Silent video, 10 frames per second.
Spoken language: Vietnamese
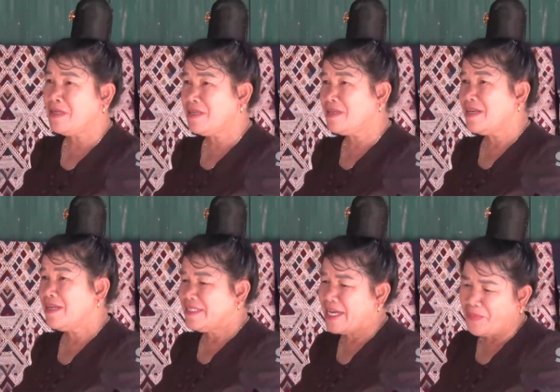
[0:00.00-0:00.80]
tinh
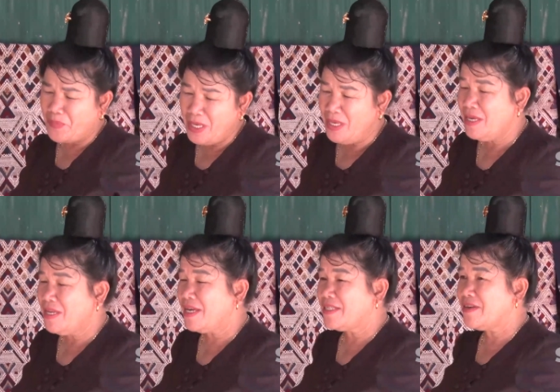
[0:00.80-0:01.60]
tế độc đáo,
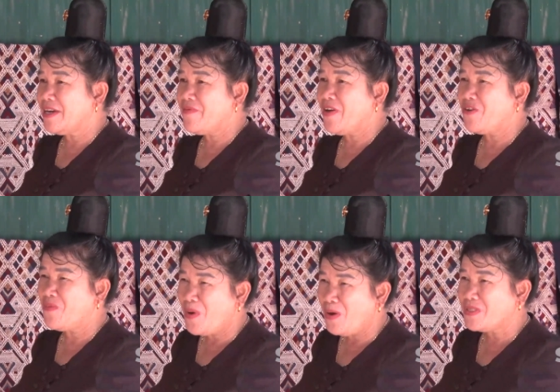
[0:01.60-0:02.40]
mang đậm
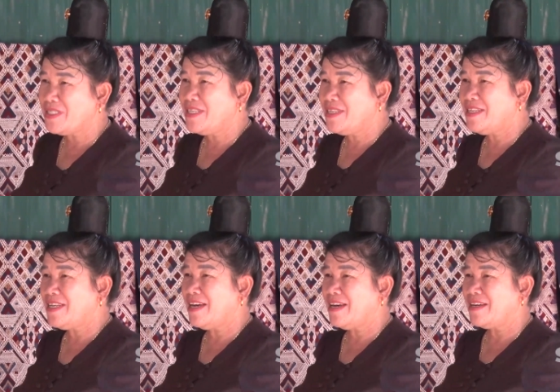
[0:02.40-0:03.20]
bản sắc của
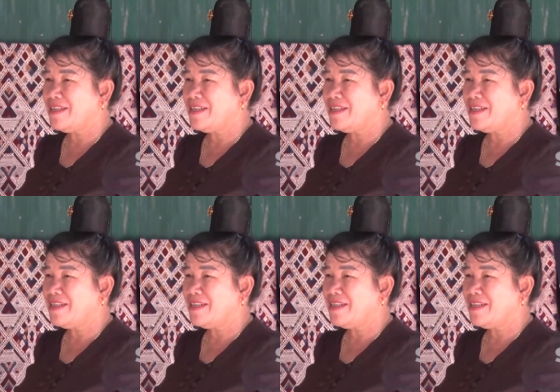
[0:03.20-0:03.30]
dân tộc